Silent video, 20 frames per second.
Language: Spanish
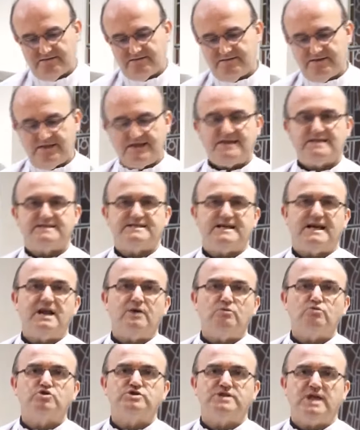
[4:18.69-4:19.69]
de San
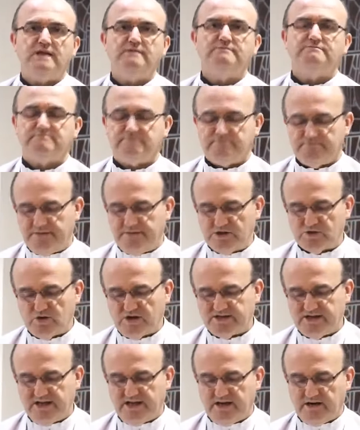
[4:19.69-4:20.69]
Agustín pasó a
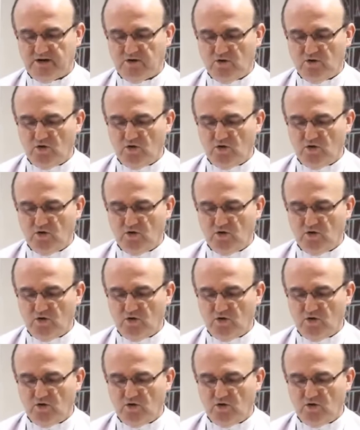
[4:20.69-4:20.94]
ser